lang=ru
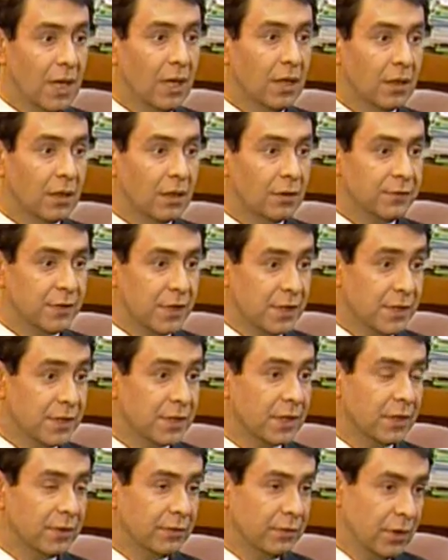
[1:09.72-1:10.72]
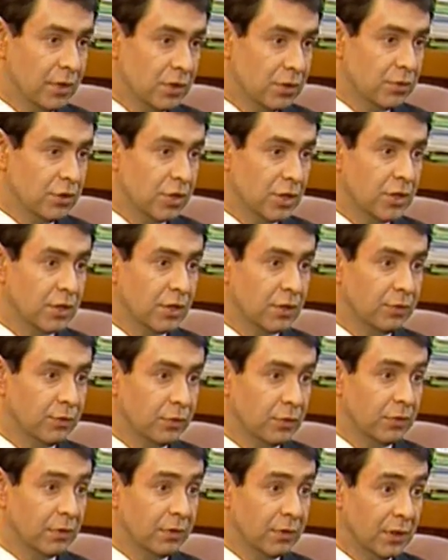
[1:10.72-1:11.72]
А, Всероссийская конференция участников
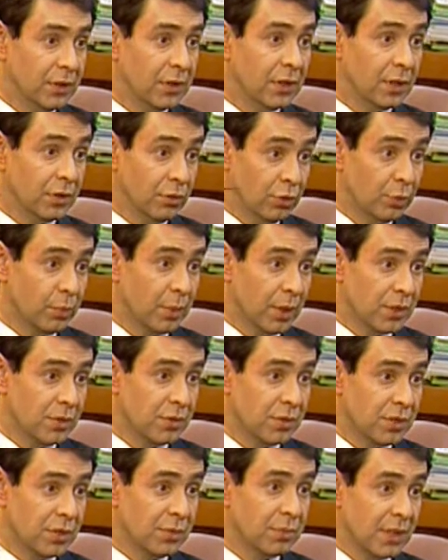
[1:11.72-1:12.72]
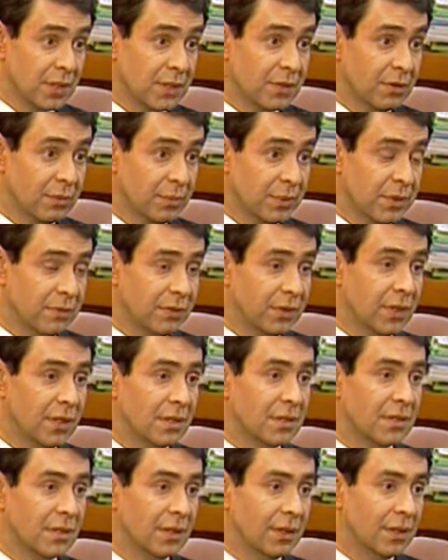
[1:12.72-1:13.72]
фондового рынка, которая пройдет с 17 по
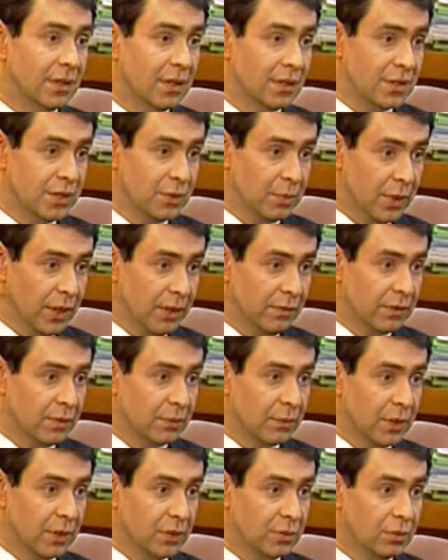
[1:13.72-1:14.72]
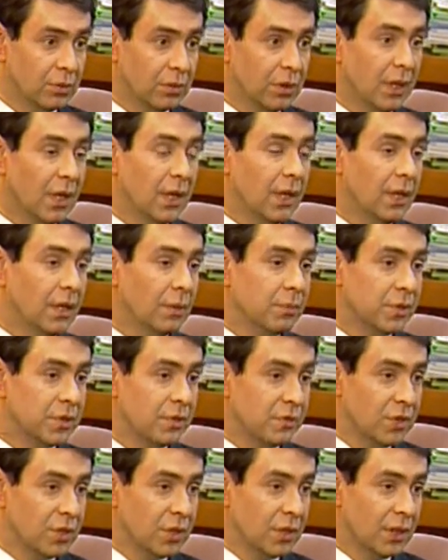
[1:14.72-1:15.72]
19 октября в этом году,
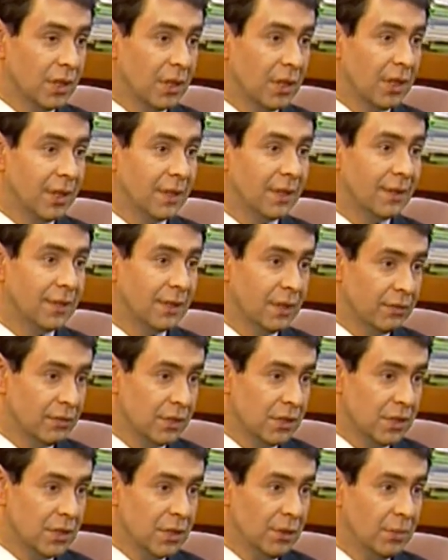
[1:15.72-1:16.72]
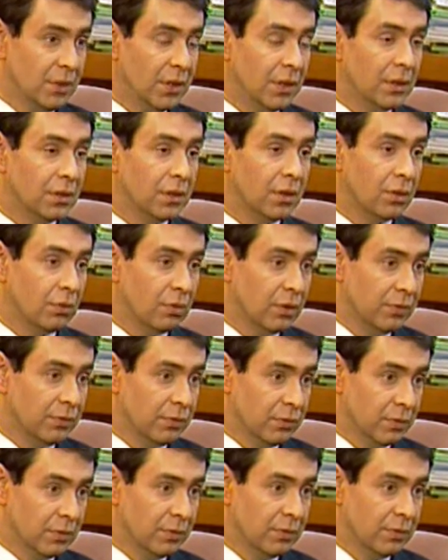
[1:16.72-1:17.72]
посвящена главной теме – это роли
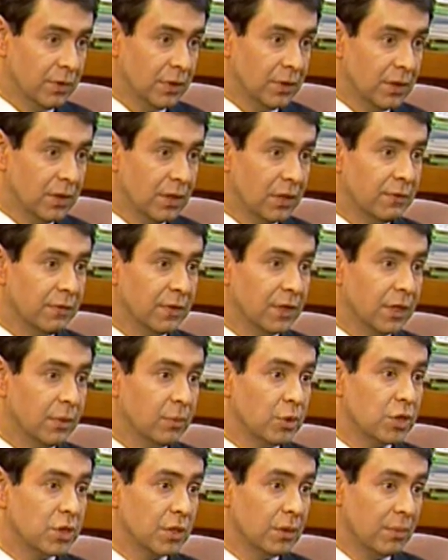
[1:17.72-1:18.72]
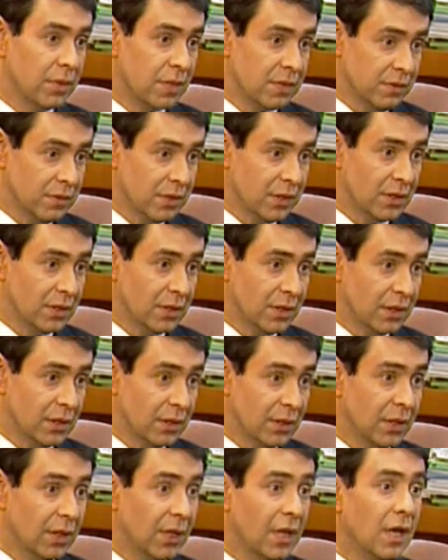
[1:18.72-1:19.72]
фондового рынка в экономическом развитии
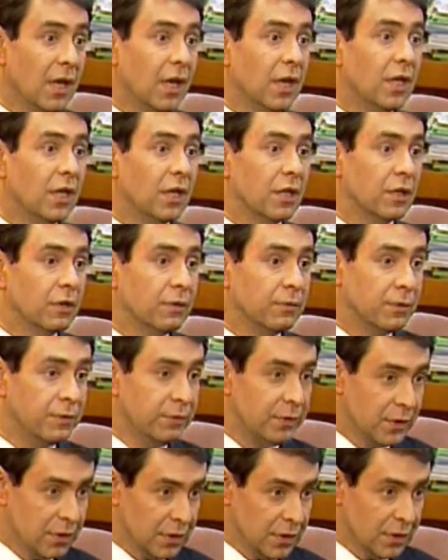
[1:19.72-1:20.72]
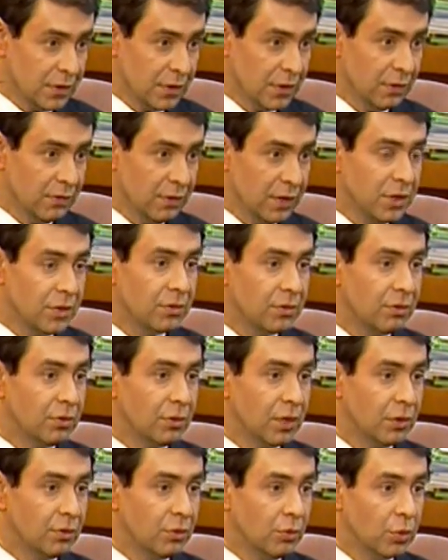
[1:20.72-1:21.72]
страны, а, в инвестициях в российскую
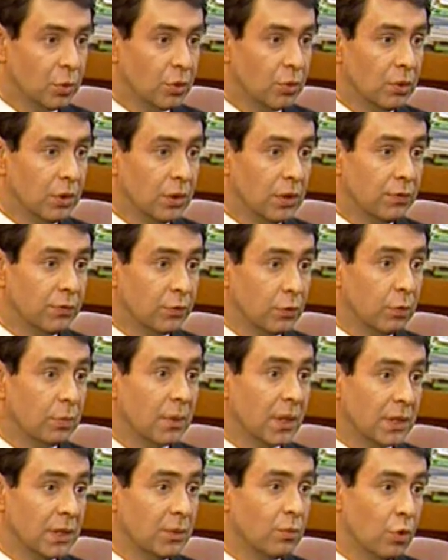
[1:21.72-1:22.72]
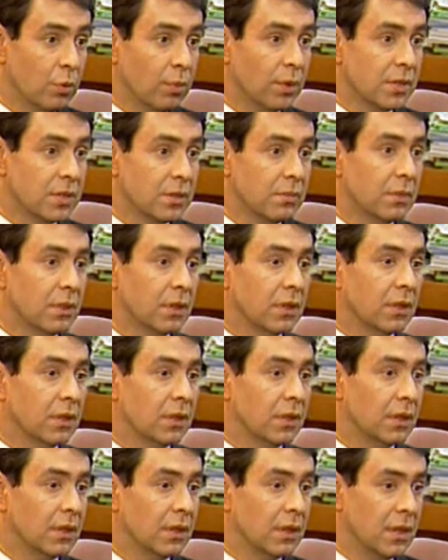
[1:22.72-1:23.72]
экономику и в том, каким образом
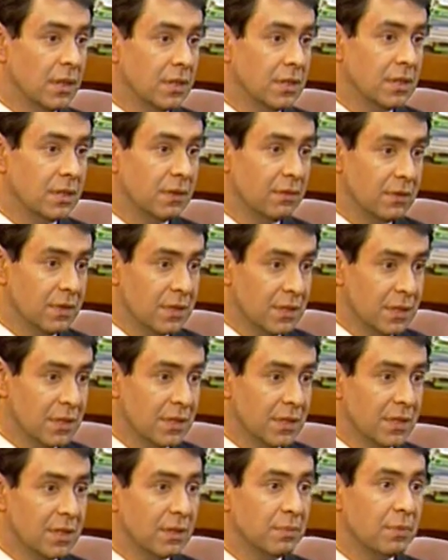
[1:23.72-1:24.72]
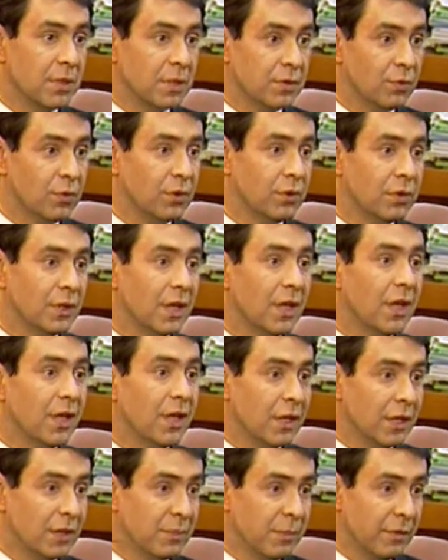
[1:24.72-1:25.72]
а, эти инвестиции позволят
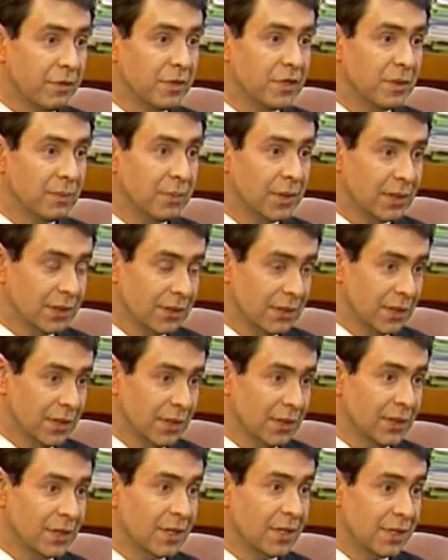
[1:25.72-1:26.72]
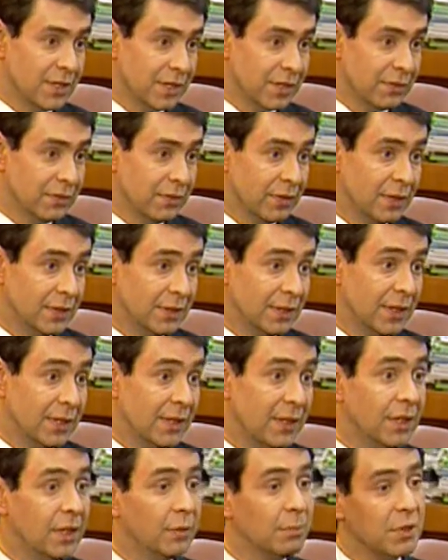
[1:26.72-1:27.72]
повысить благосостояние российского
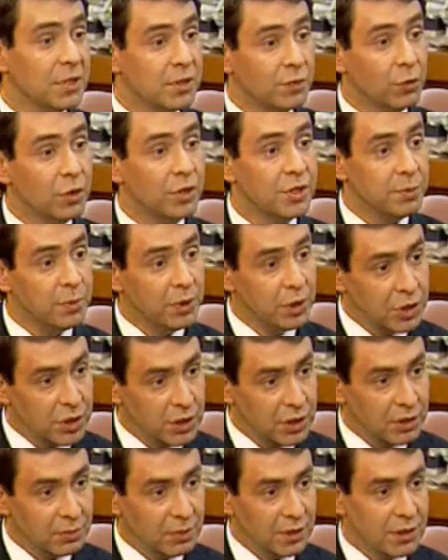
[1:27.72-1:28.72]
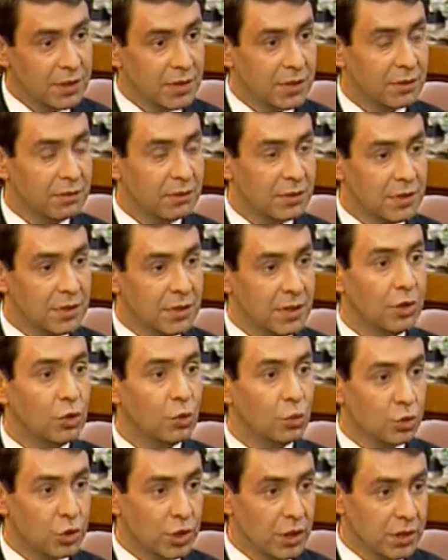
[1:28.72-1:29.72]
населения, позволят сбережениям российского населения
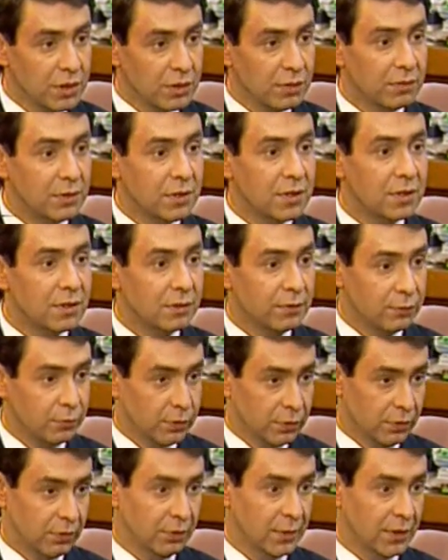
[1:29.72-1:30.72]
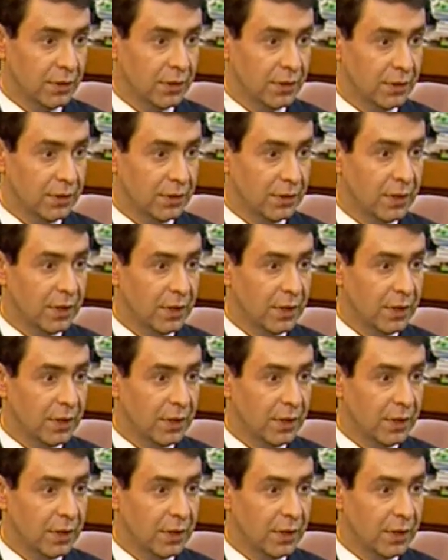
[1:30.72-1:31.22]
участвовать в фондовом рынке.